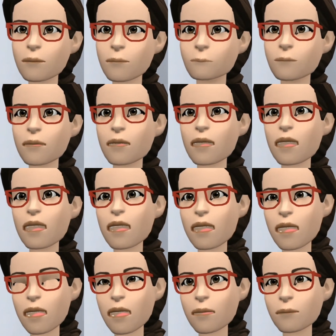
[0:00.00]
قلت له خدها
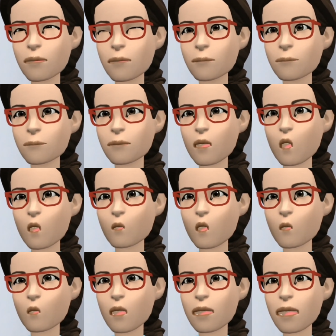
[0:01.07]
وقطعها
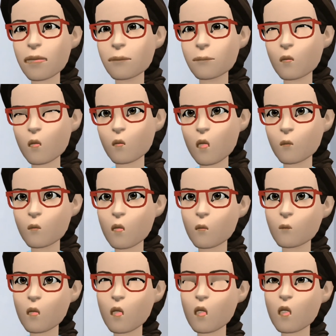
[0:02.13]
واي حاجه ليك
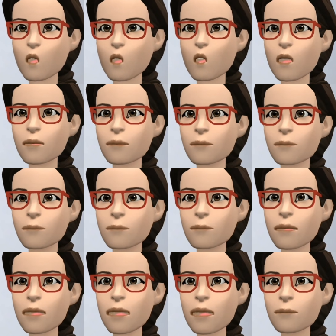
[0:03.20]
عايزها خدها
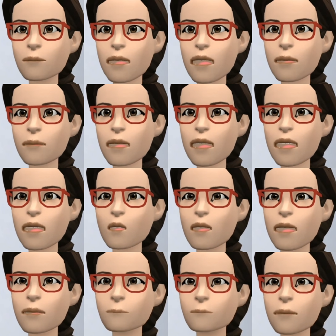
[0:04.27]
اي اثباتات بس
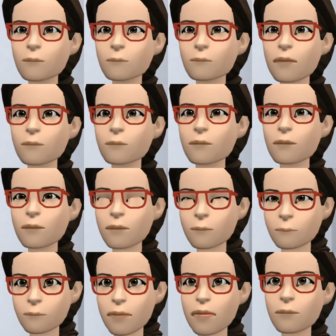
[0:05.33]
تخليني
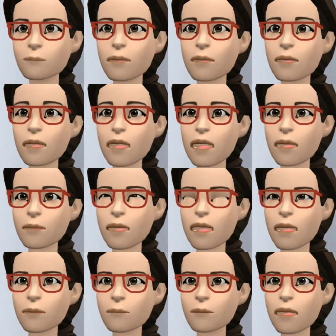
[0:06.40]
الناس ما تتصلش
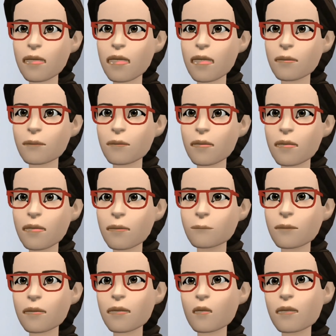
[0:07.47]
بيا الناس
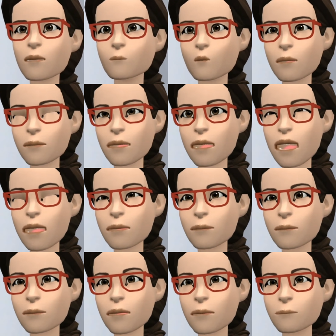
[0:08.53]
بتطالبني بفلوس
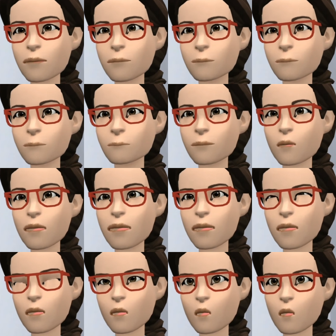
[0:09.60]
وبيقولوا لي ان احنا
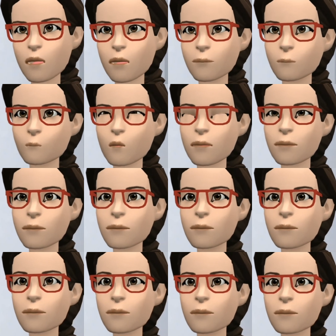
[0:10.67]
هنبلغ عنك
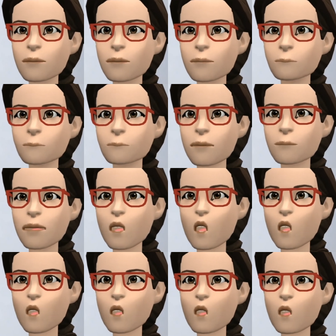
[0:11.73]
فيا ريت
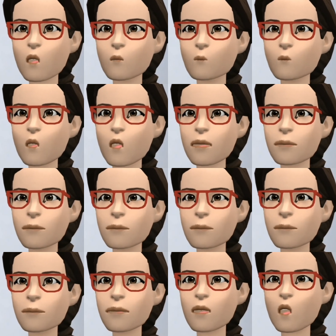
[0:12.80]
تقف جنبي
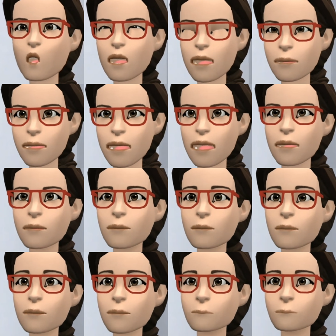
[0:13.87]
ورفض
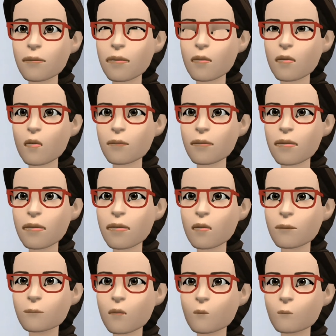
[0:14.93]
رفضه بشده